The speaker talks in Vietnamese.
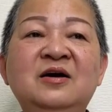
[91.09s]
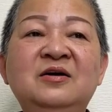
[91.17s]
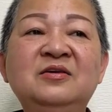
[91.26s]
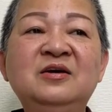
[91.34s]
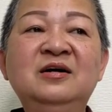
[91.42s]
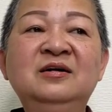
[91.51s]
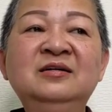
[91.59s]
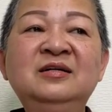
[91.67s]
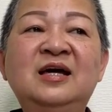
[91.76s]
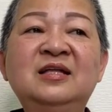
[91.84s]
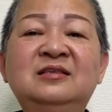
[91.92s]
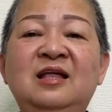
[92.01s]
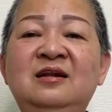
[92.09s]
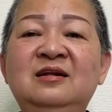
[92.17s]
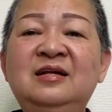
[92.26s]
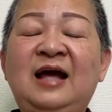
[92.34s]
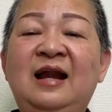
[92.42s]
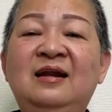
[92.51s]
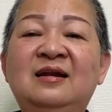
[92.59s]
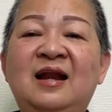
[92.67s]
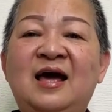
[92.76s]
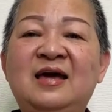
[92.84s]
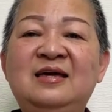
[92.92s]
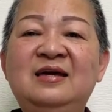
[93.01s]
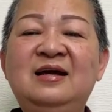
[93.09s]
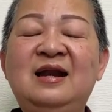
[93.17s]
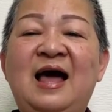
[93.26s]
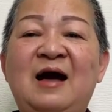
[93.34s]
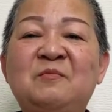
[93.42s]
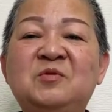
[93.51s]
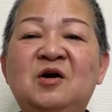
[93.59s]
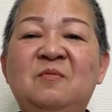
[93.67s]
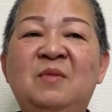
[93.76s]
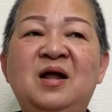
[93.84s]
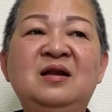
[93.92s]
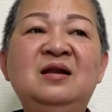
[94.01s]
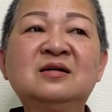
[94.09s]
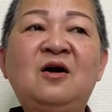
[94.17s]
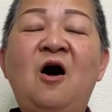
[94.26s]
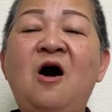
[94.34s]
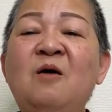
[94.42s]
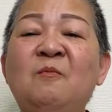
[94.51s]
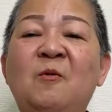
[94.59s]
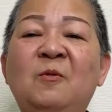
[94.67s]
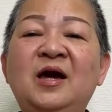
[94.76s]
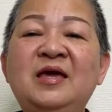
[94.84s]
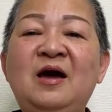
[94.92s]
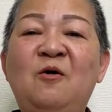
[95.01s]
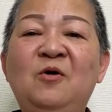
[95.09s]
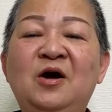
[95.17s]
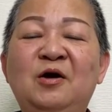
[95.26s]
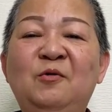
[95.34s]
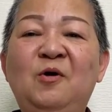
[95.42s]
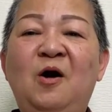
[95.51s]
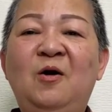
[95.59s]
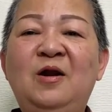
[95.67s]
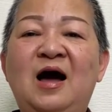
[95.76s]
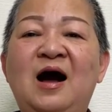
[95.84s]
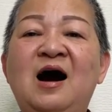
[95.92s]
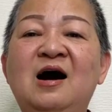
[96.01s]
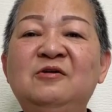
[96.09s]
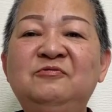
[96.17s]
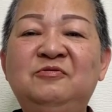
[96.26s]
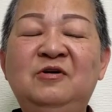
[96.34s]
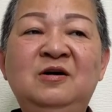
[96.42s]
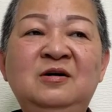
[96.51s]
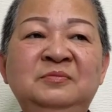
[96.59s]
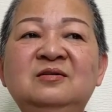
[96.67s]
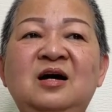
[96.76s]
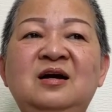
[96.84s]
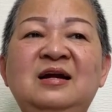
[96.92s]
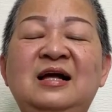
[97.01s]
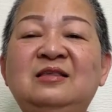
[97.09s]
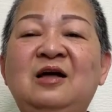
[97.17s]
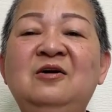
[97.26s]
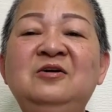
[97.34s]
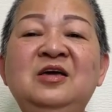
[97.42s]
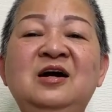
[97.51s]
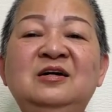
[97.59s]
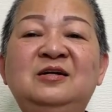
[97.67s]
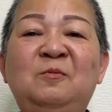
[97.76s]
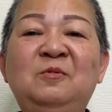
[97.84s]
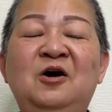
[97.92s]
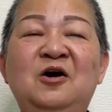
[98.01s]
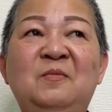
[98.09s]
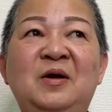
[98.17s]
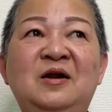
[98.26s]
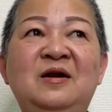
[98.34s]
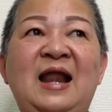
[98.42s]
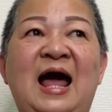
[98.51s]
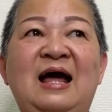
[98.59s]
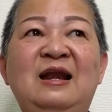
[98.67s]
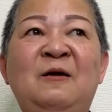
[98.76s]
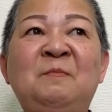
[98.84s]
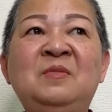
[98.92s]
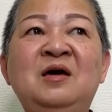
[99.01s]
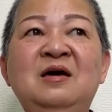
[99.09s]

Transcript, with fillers: những cái tính cách này á, làm cho mình có một cái dấu hiệu gọi là hết phước tức là tự dưng trong người mình nó lạ lắm